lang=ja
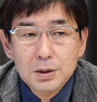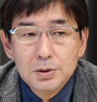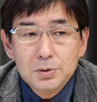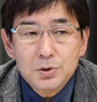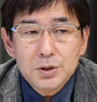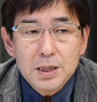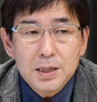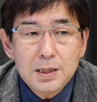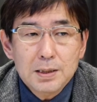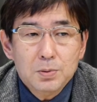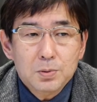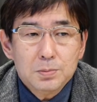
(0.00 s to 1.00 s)
そして
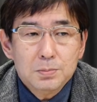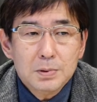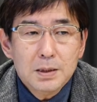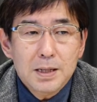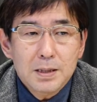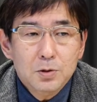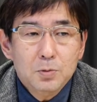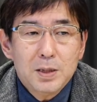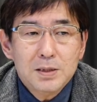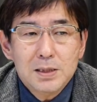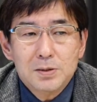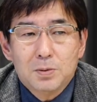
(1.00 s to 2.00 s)
英語でね
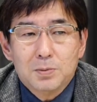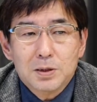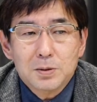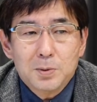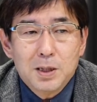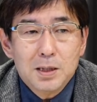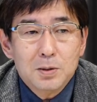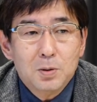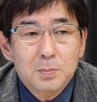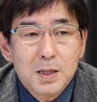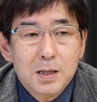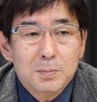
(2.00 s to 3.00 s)
ノマリゼーション私も英語
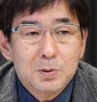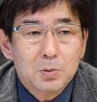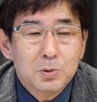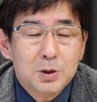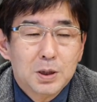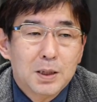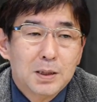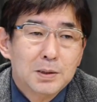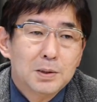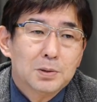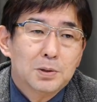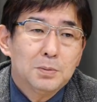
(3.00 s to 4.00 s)
はねあんまり得意じゃないん
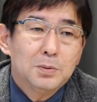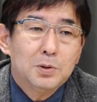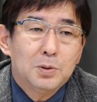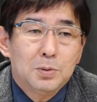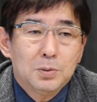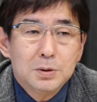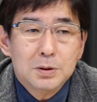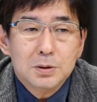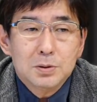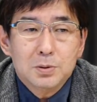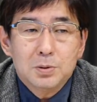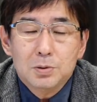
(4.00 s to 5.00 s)
ですけども日本語にす
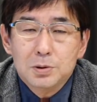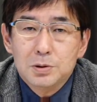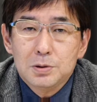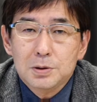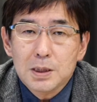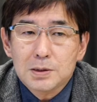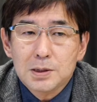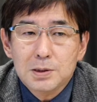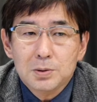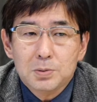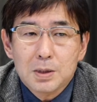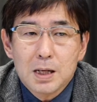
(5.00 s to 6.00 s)
ると標準化正
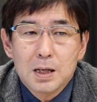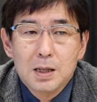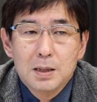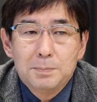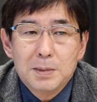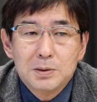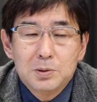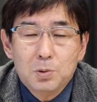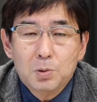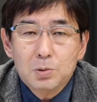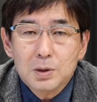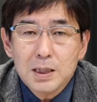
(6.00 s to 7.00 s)
常化、まあ、
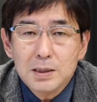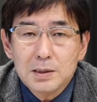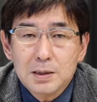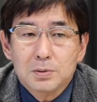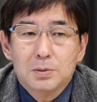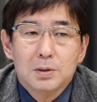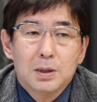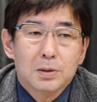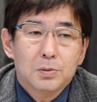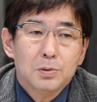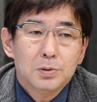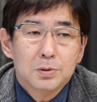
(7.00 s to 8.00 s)
状態化と、
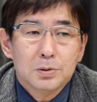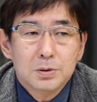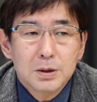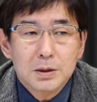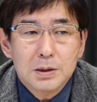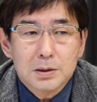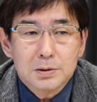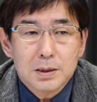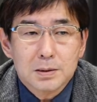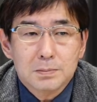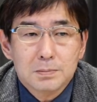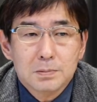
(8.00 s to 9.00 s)
えー、こういうふうに訳さ
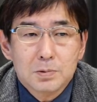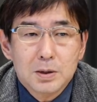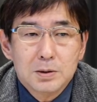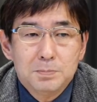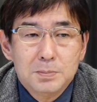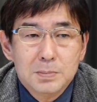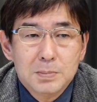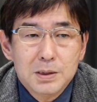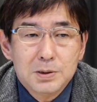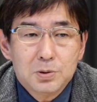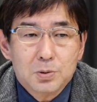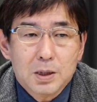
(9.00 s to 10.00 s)
れるこれ、
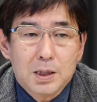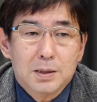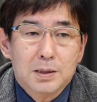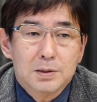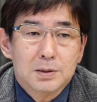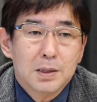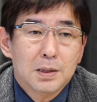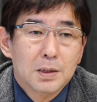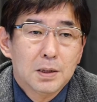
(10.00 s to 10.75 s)
ね、辞書からですね。